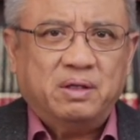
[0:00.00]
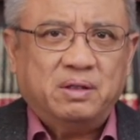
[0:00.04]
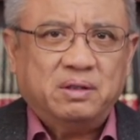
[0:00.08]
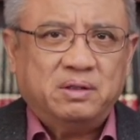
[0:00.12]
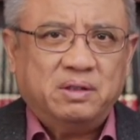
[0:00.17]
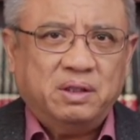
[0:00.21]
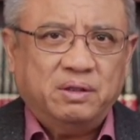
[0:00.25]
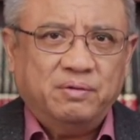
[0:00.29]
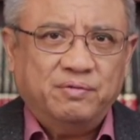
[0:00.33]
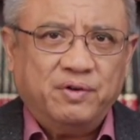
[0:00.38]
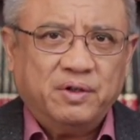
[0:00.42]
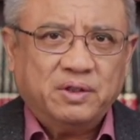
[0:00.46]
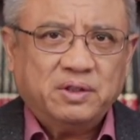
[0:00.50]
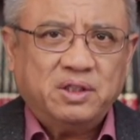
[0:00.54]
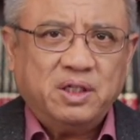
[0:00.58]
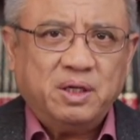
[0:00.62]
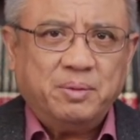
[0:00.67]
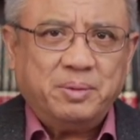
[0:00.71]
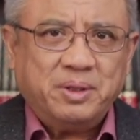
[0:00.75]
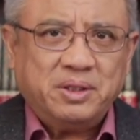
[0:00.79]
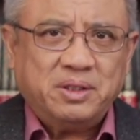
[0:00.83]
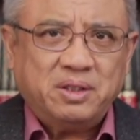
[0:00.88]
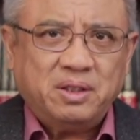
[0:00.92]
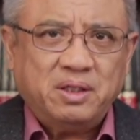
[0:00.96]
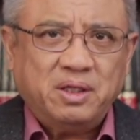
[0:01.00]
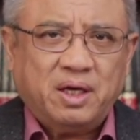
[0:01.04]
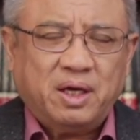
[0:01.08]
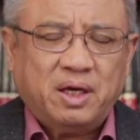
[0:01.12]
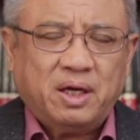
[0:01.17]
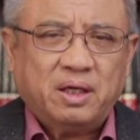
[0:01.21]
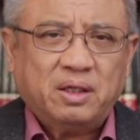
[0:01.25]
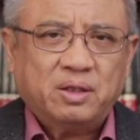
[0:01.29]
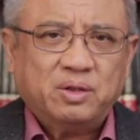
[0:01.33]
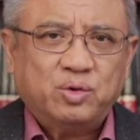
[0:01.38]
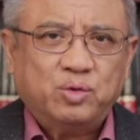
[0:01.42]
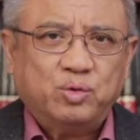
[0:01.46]
警方戒备森
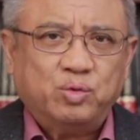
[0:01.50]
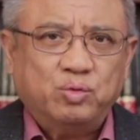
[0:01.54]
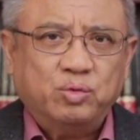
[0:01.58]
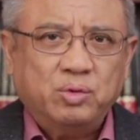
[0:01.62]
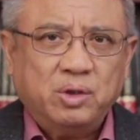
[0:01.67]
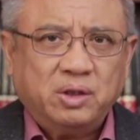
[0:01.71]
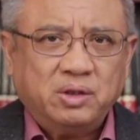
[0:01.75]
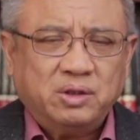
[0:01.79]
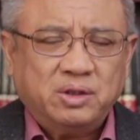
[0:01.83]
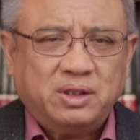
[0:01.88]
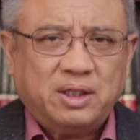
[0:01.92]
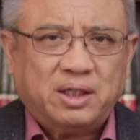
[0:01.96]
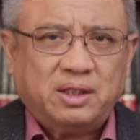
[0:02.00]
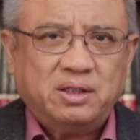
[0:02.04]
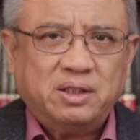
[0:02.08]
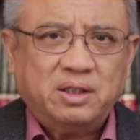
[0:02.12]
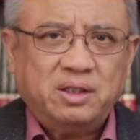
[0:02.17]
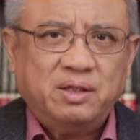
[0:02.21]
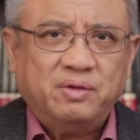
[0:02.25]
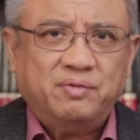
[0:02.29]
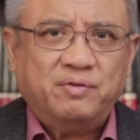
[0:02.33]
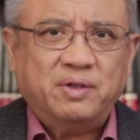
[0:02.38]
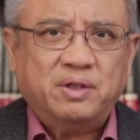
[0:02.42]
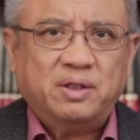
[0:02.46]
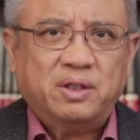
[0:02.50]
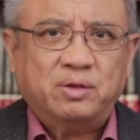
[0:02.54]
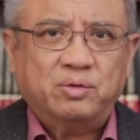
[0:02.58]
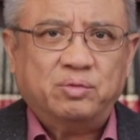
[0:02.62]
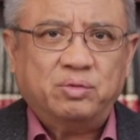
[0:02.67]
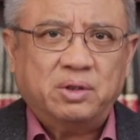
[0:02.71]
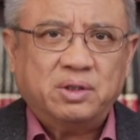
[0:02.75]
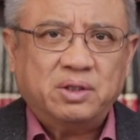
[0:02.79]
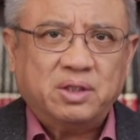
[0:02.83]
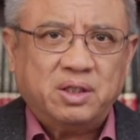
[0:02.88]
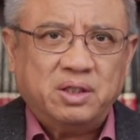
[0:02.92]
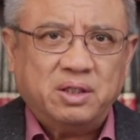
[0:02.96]
严，主要是哪些地方呢？
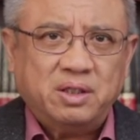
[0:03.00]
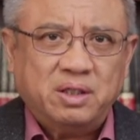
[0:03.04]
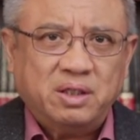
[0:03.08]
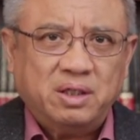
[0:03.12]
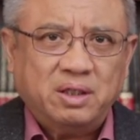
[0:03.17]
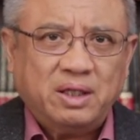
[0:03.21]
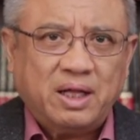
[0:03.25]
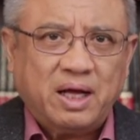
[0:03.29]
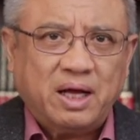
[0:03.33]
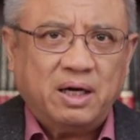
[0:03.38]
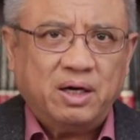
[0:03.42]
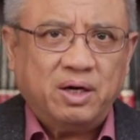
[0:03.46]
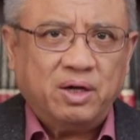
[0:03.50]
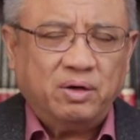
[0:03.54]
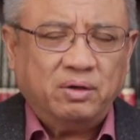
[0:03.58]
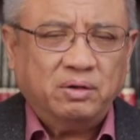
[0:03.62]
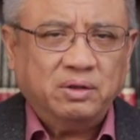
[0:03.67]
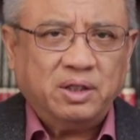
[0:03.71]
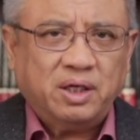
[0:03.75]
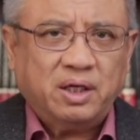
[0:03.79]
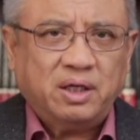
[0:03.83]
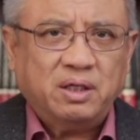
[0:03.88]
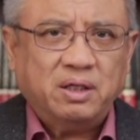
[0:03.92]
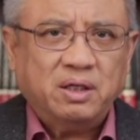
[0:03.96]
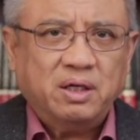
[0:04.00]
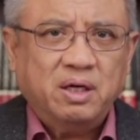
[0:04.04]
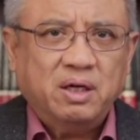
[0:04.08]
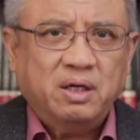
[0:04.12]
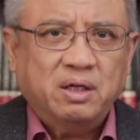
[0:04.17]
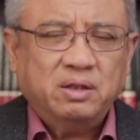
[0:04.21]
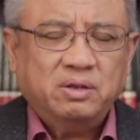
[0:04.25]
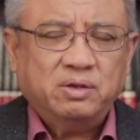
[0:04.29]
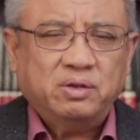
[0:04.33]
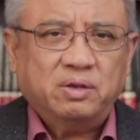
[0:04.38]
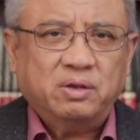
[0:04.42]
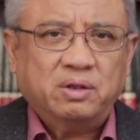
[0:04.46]
主要是河南、辽宁，
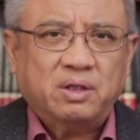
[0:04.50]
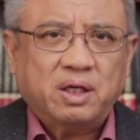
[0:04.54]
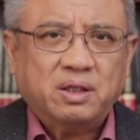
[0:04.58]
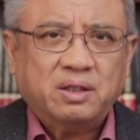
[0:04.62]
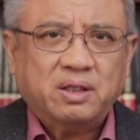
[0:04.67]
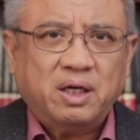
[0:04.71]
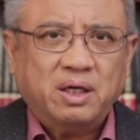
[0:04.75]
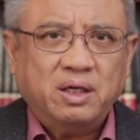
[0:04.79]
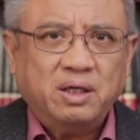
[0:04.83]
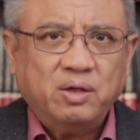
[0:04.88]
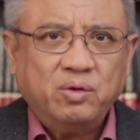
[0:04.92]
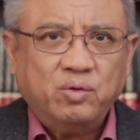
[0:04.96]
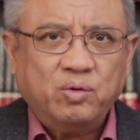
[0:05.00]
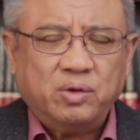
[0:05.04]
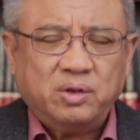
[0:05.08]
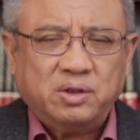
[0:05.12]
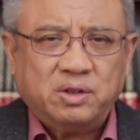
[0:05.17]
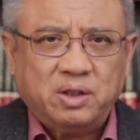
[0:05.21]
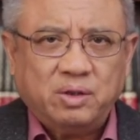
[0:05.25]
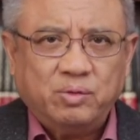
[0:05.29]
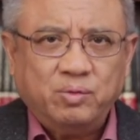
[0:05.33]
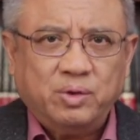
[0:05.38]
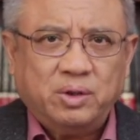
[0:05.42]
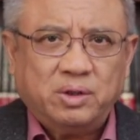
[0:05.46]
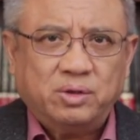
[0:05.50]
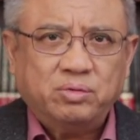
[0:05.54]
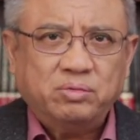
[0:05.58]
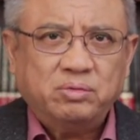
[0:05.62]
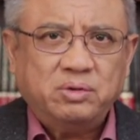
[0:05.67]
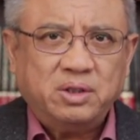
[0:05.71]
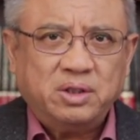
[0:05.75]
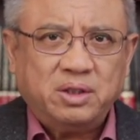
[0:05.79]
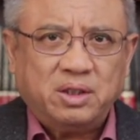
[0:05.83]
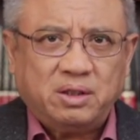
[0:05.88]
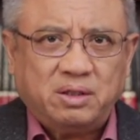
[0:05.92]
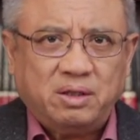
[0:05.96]
就是他担任过省委书
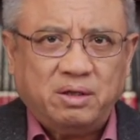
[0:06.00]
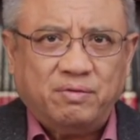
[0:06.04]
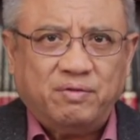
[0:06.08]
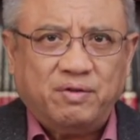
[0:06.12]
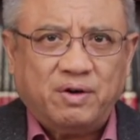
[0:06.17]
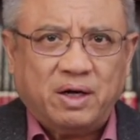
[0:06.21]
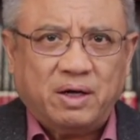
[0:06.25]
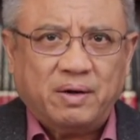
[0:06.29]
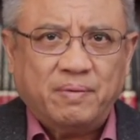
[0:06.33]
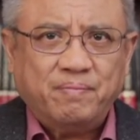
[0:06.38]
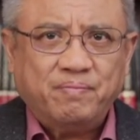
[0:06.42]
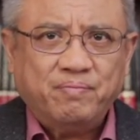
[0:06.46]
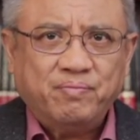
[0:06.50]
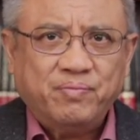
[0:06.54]
记的地方，